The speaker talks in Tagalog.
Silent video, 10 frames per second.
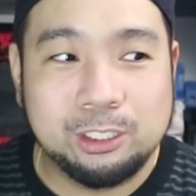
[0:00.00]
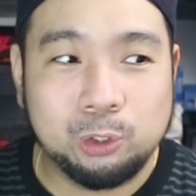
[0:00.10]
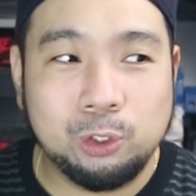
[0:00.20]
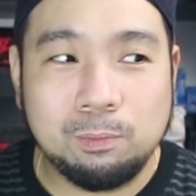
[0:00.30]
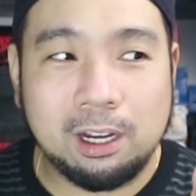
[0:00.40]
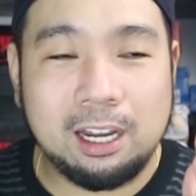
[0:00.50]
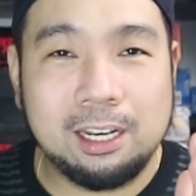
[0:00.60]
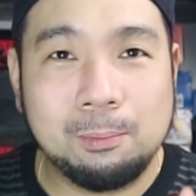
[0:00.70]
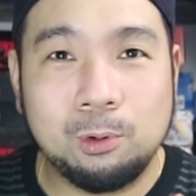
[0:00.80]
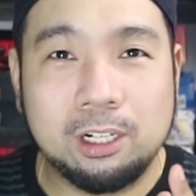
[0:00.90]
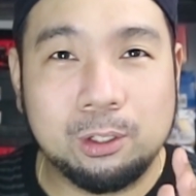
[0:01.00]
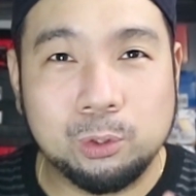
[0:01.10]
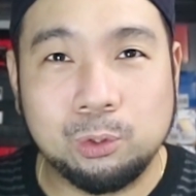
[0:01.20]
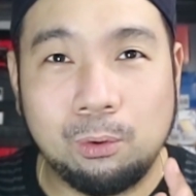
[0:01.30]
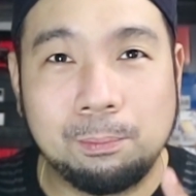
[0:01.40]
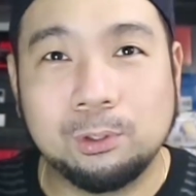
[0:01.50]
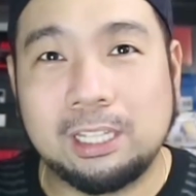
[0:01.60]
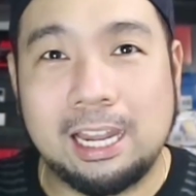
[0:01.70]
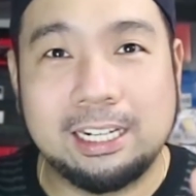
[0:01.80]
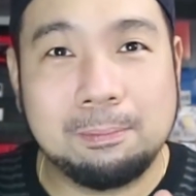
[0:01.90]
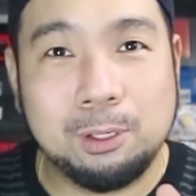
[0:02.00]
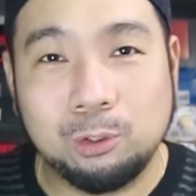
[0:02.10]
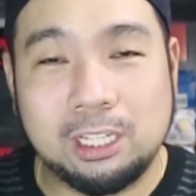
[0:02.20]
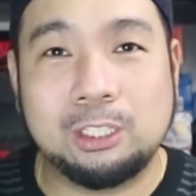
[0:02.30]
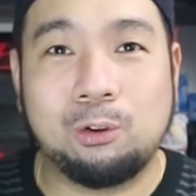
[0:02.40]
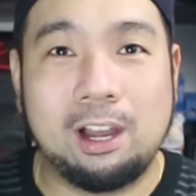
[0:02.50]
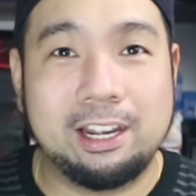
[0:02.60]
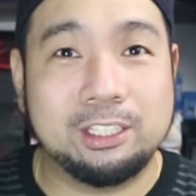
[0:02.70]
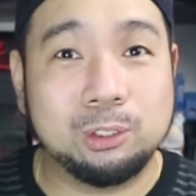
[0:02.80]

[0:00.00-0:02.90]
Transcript: So yung mga alam ko lang na gusto kong puntahan, eh pinuntahan ko kagad.